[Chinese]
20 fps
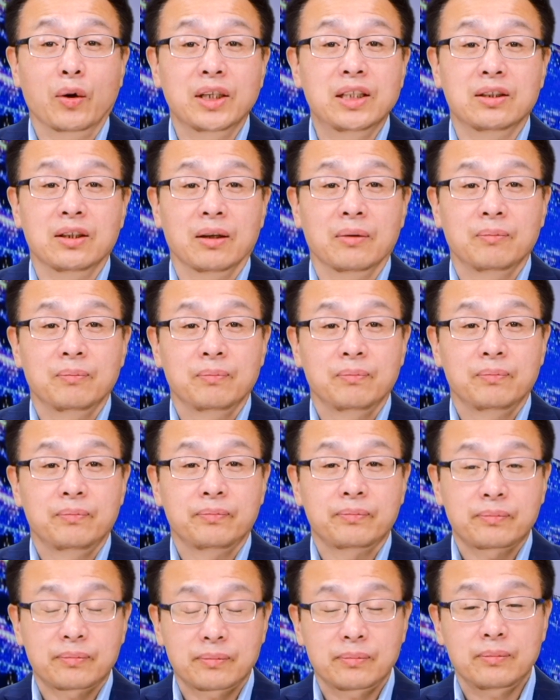一些。
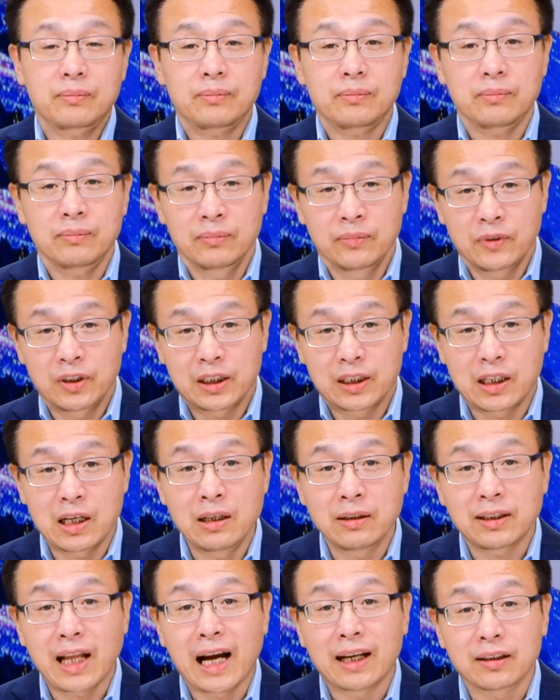
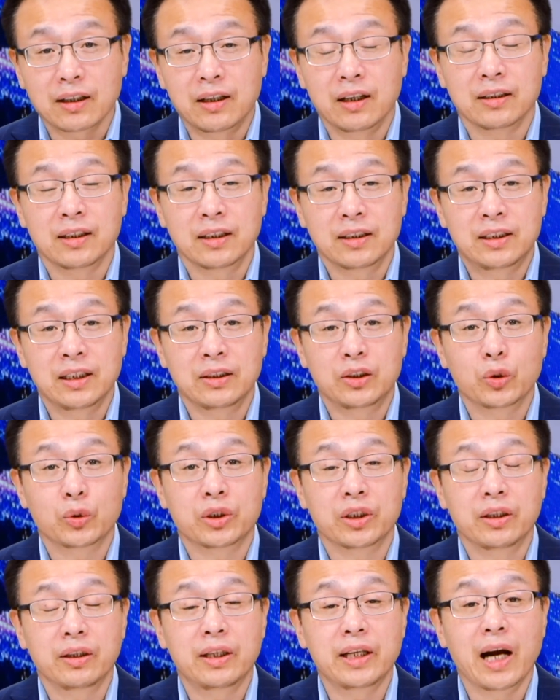更大的可能性就
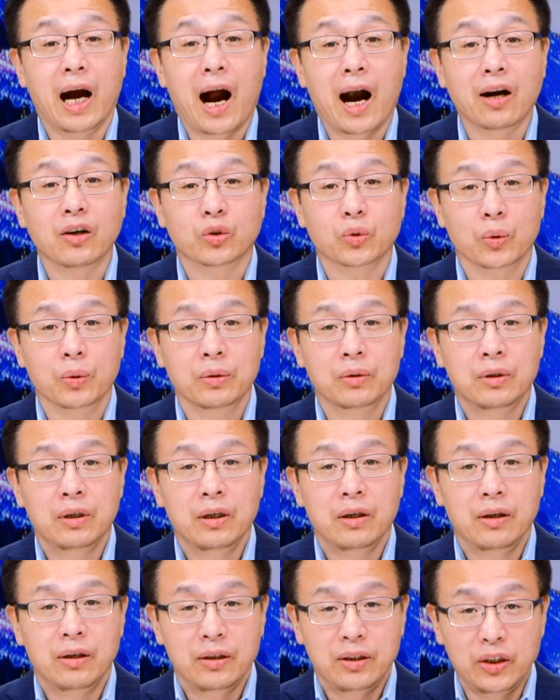是第二种，
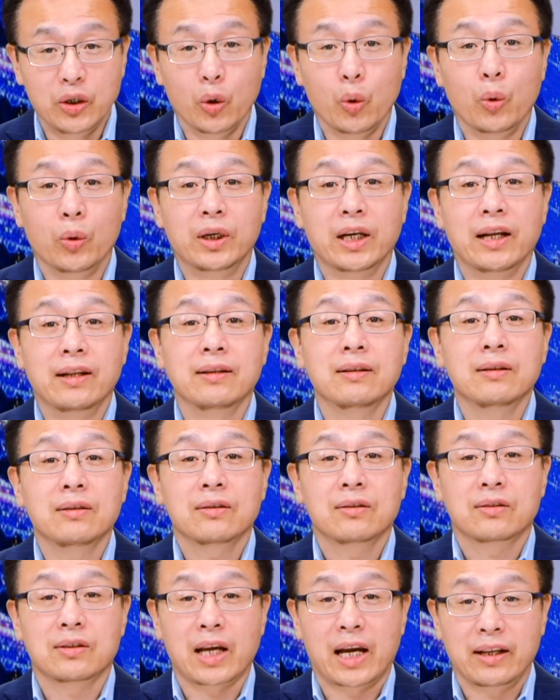有人
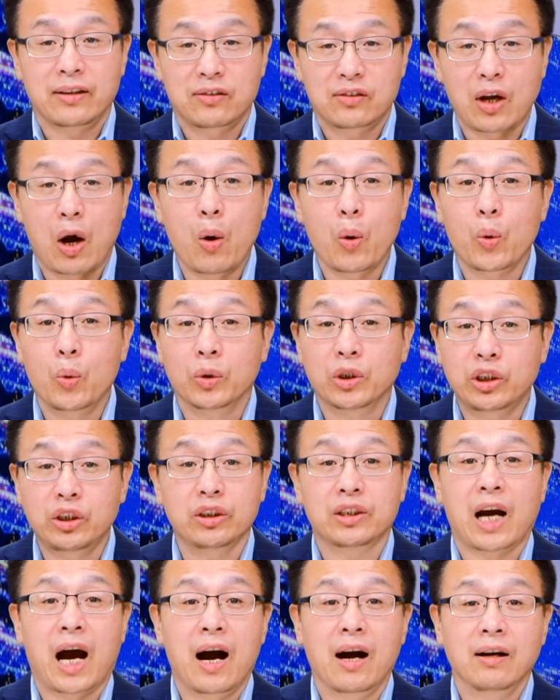在操控市
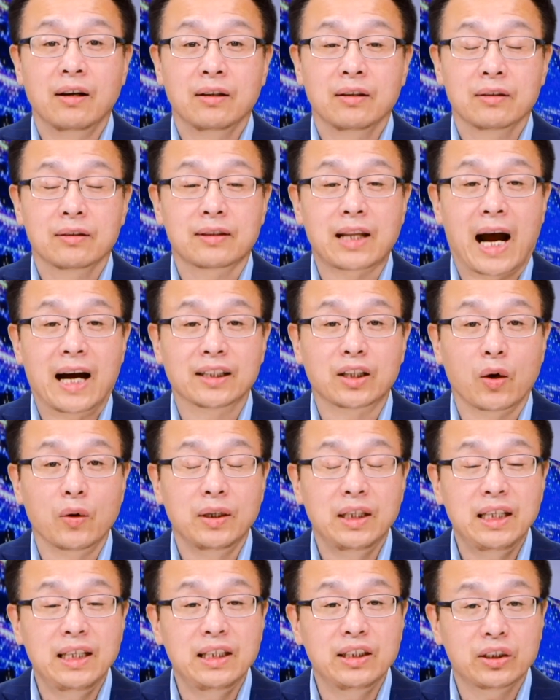场。达到
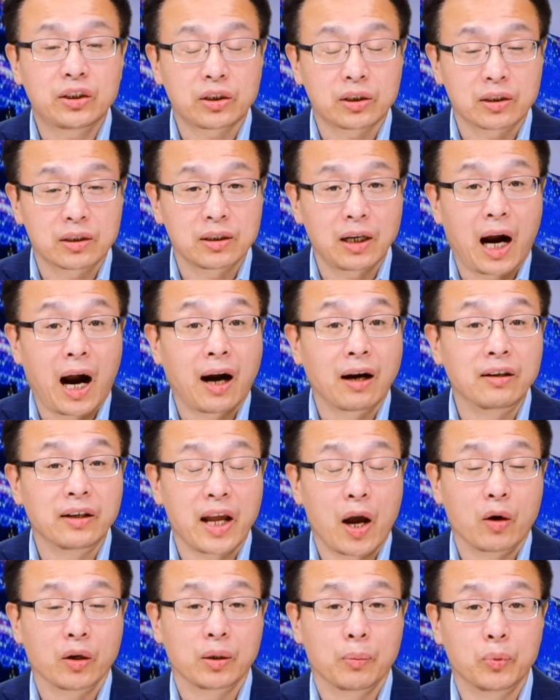一石二
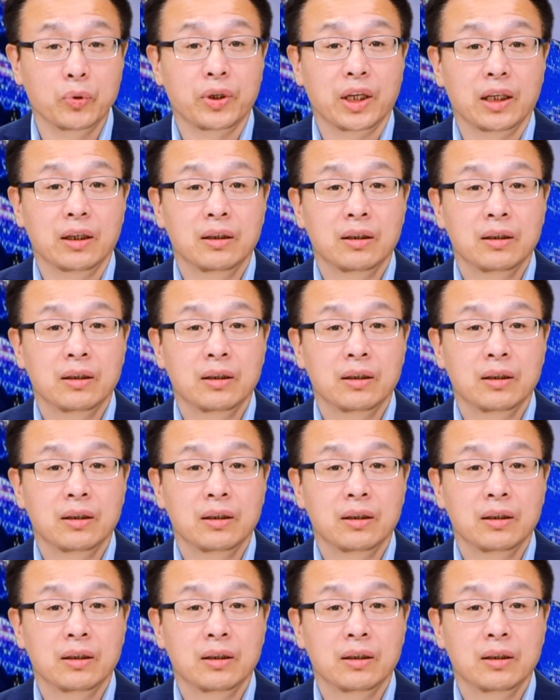鸟的目的。